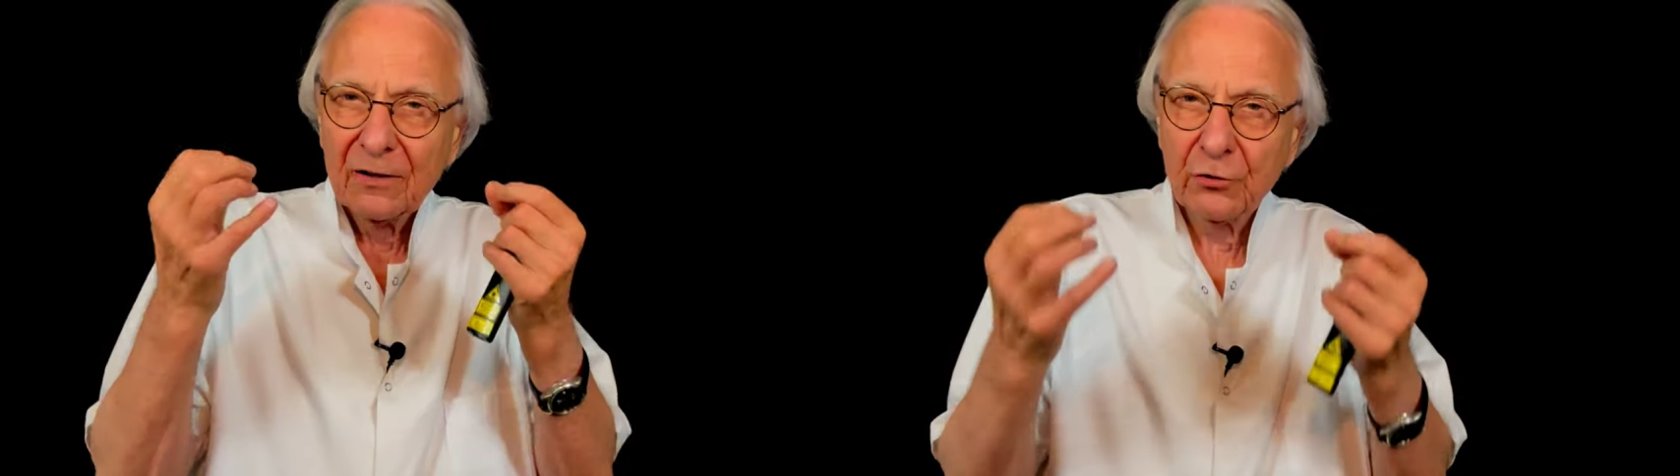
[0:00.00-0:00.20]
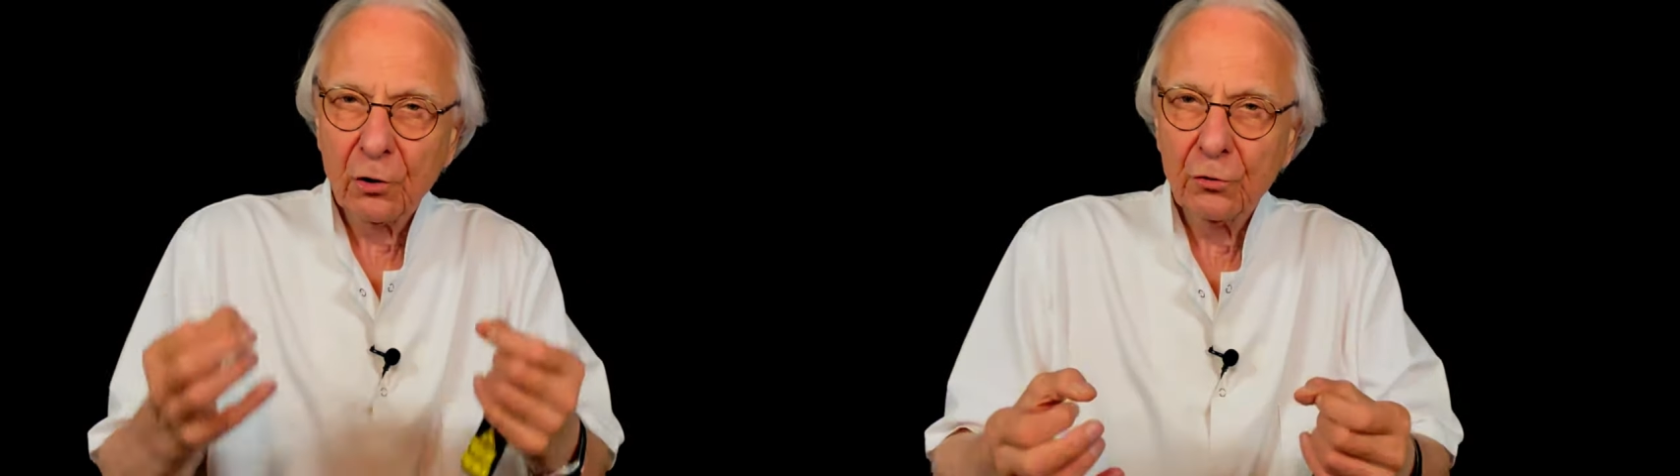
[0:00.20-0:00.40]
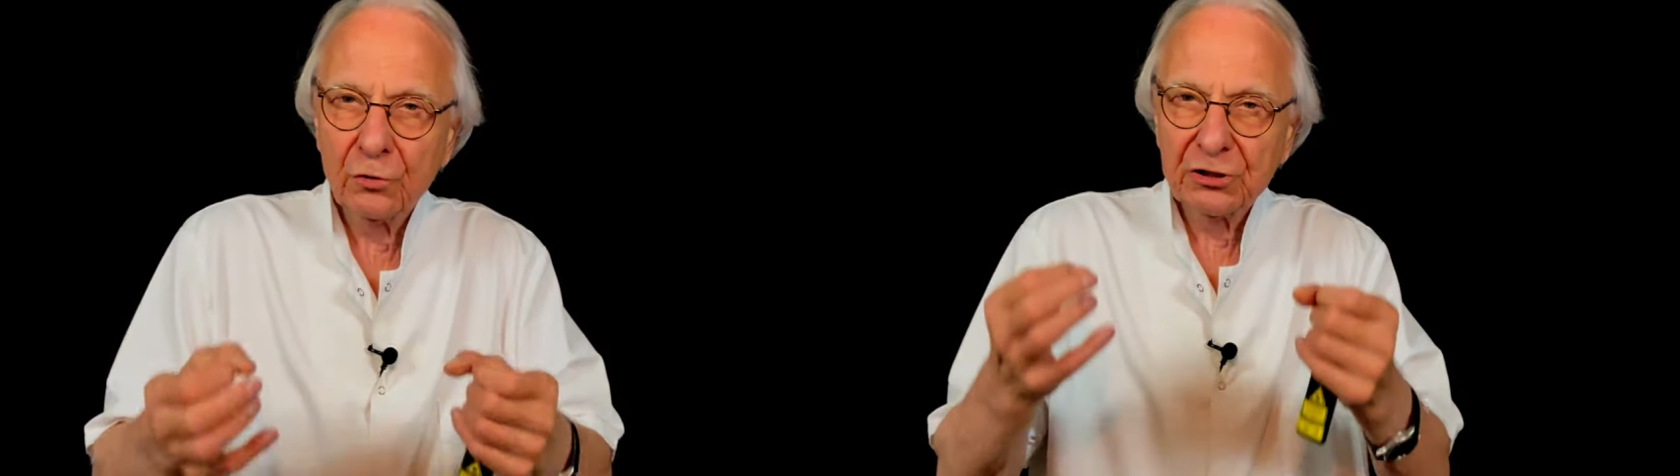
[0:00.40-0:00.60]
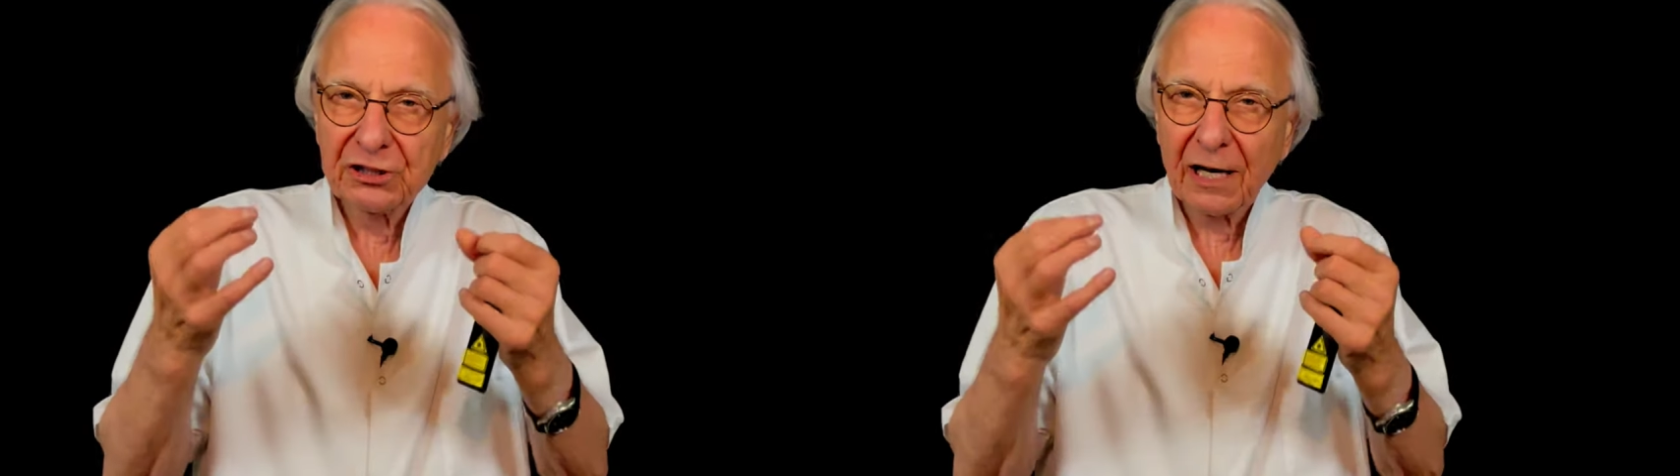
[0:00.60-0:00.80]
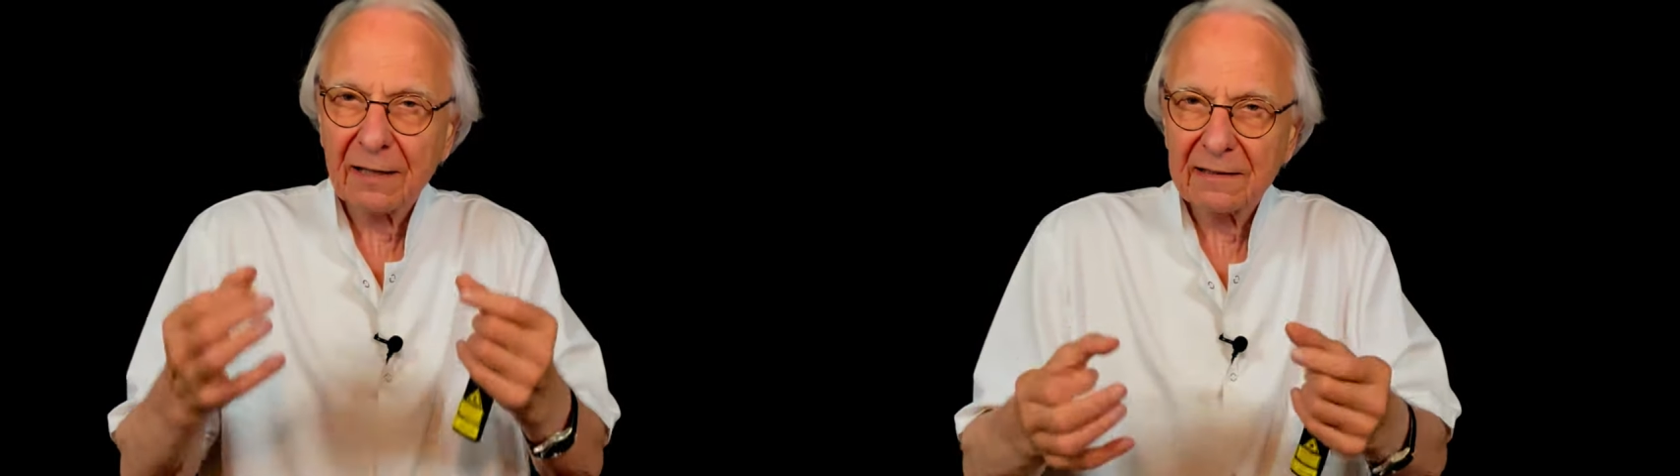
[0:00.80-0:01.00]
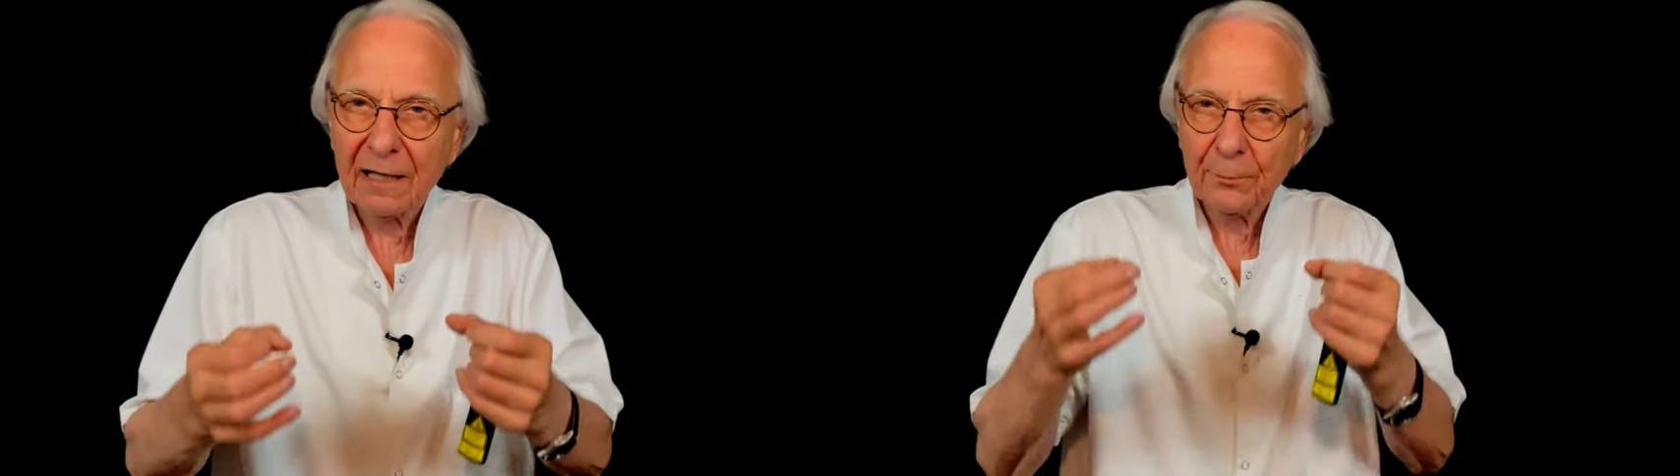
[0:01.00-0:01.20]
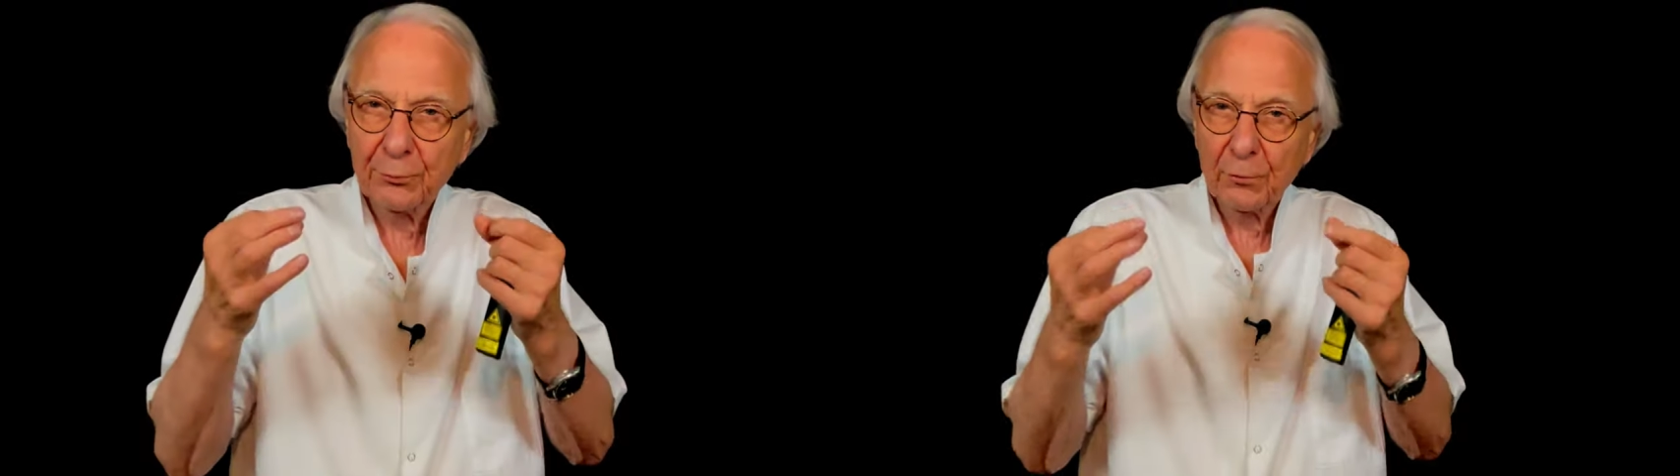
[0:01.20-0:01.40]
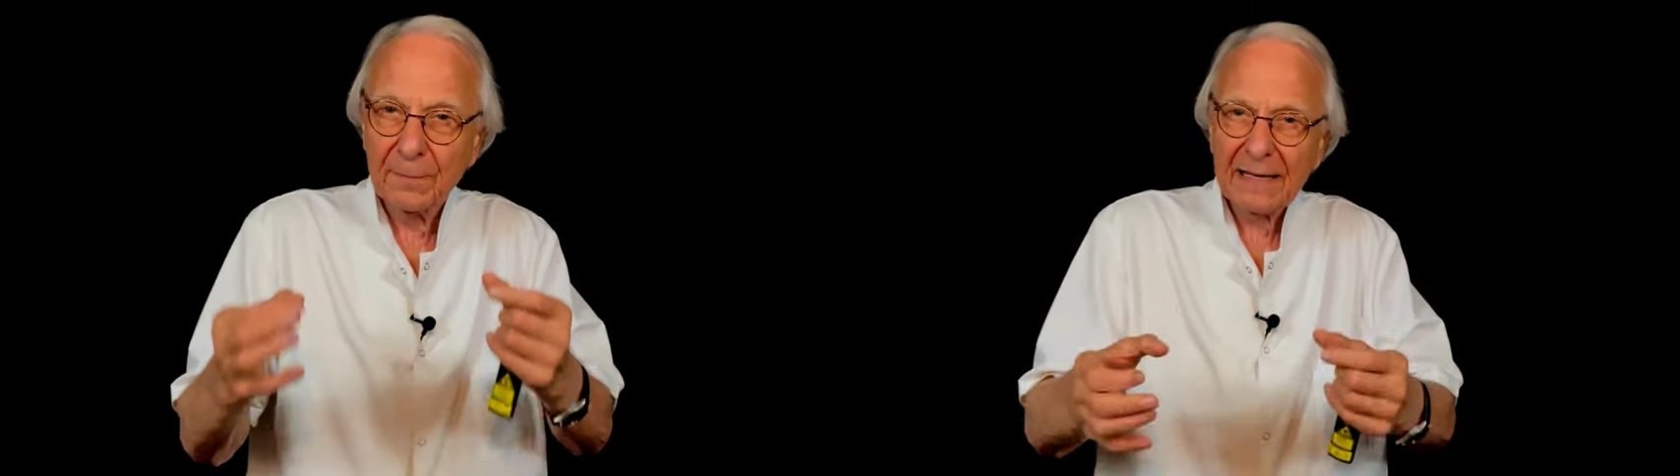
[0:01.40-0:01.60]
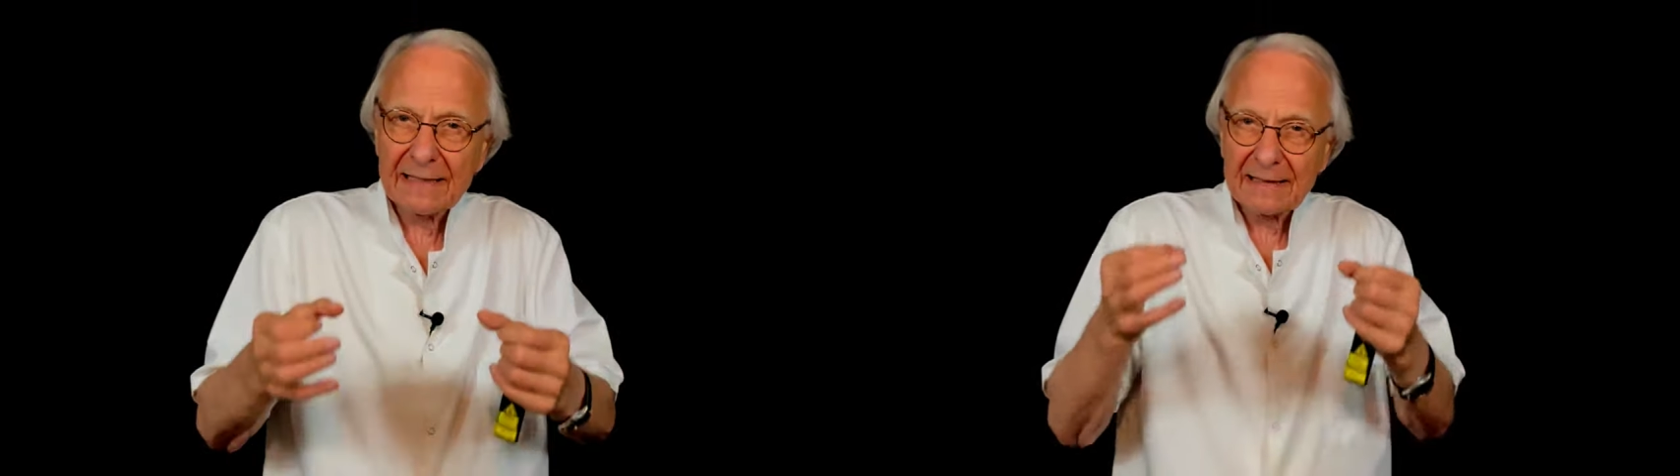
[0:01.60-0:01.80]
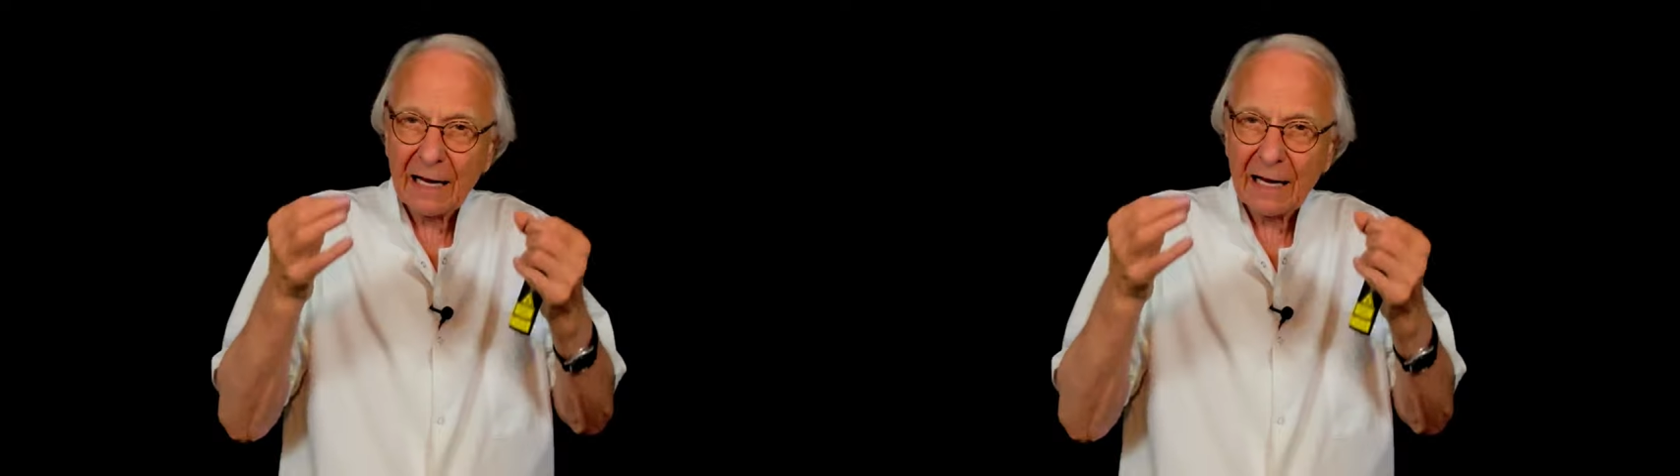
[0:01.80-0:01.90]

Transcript: dans le jardin public